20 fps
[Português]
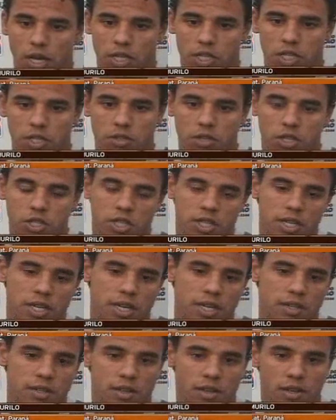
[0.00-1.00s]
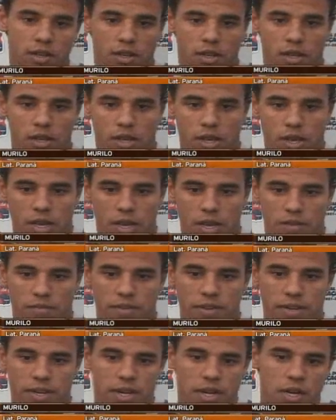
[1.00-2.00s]
gente não adianta nada é,
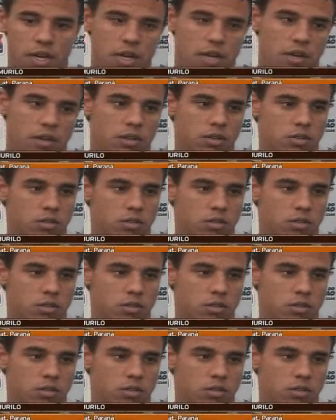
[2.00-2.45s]
ficar